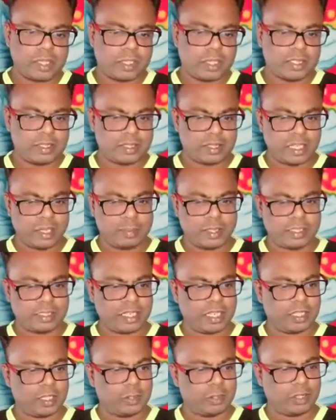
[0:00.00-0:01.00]
எருசலேமை
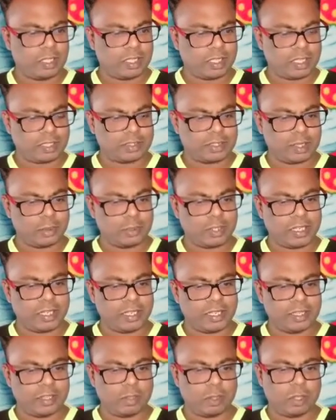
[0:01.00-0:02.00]
தெரிந்து கொண்ட கர்த்தர் உன்னை
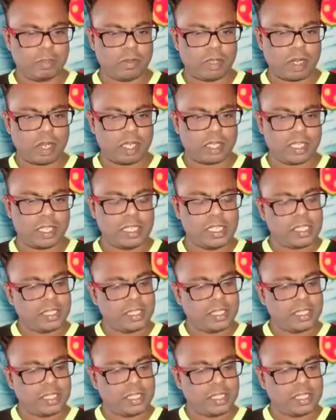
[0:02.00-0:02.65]
கடிந்து கொள்வாராக